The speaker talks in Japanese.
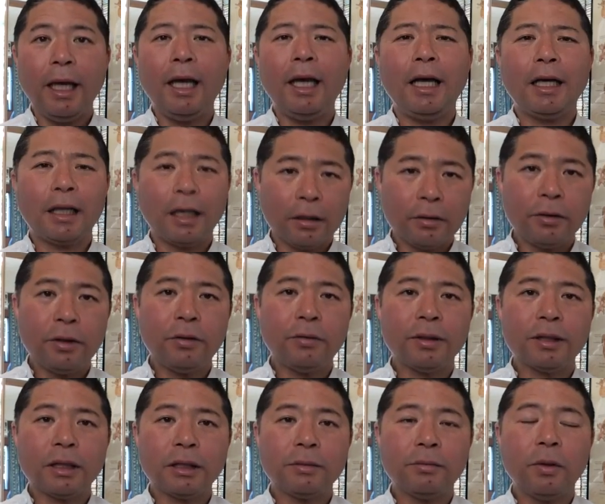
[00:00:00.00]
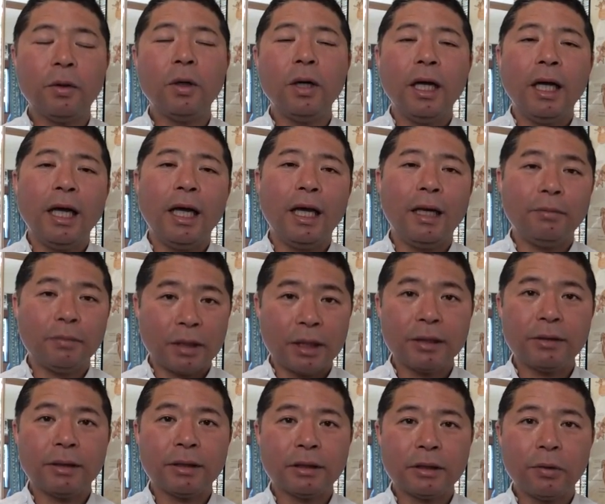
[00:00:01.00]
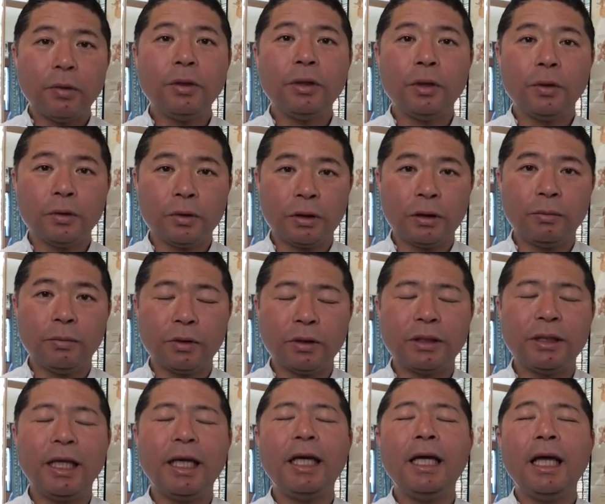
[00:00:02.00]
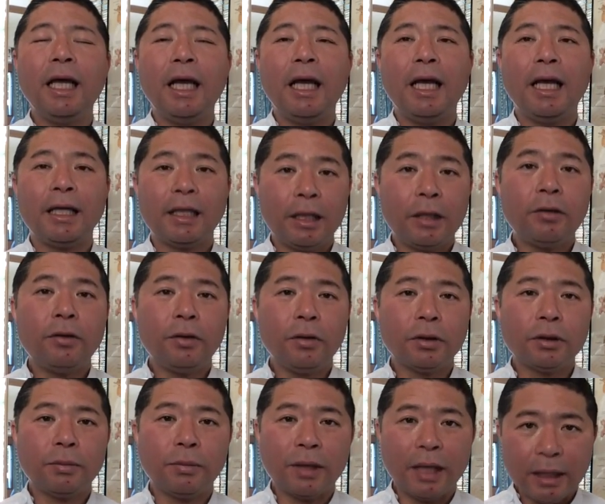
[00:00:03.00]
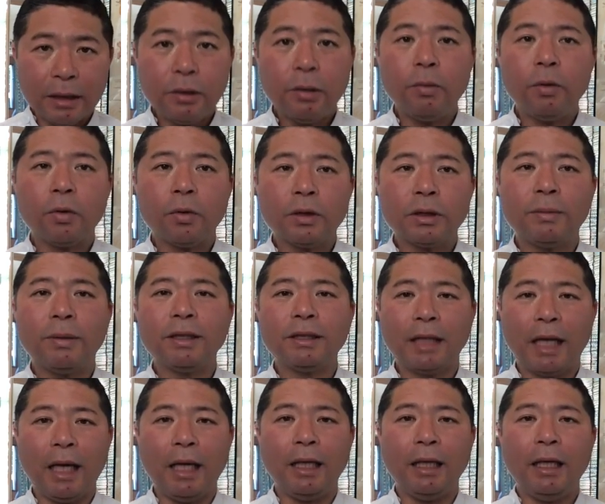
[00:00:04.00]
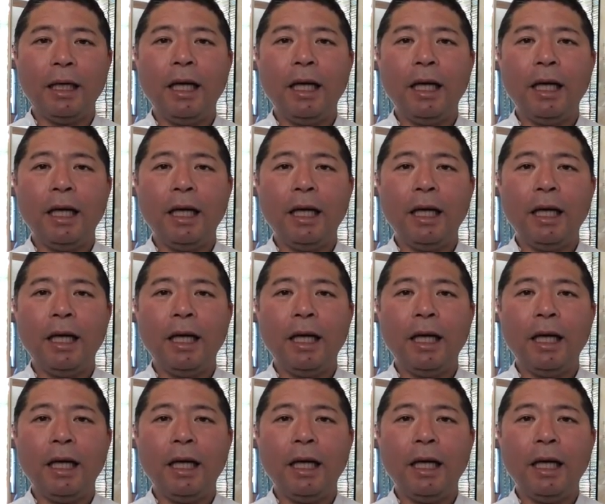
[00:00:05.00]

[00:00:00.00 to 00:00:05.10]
えー、各いう私も、え昔はすごい腰痛持ちで、えぎっくり腰も何度も起こしました。